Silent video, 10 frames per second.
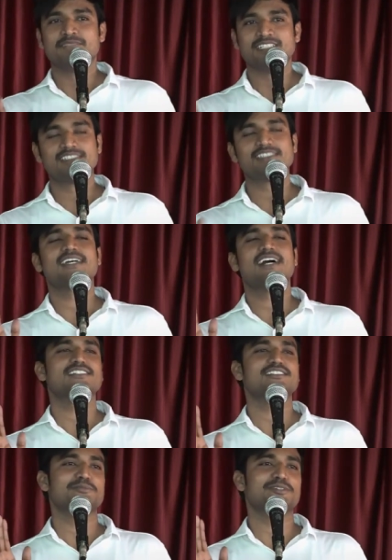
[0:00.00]
మంచి
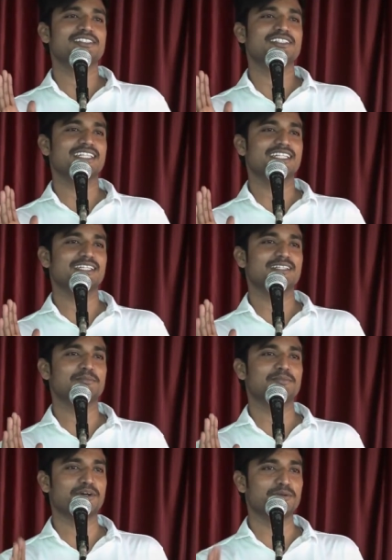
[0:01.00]
సాక్ష్యం పొందుతుని
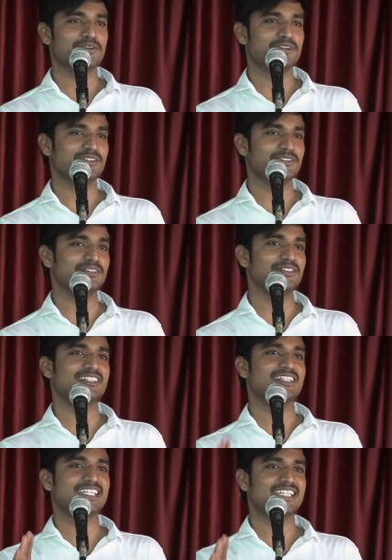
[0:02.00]
ప్రభువునందు
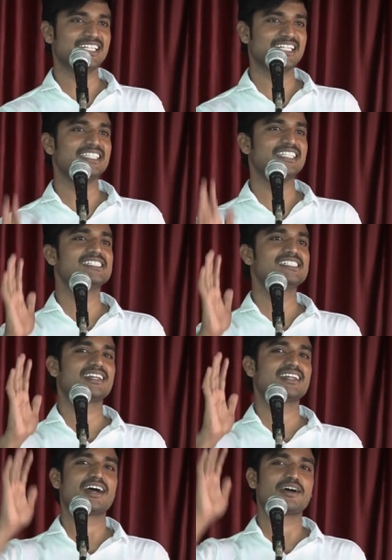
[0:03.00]

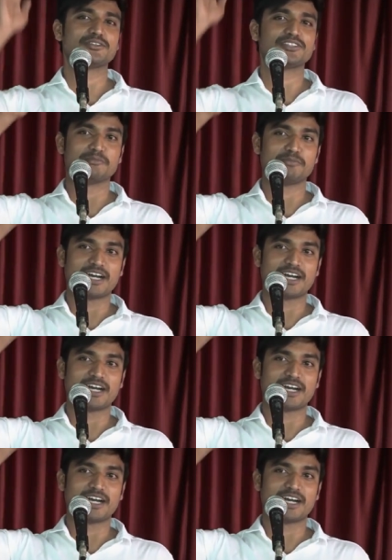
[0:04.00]
నిద్రించుతుని ఆ రోజు నేను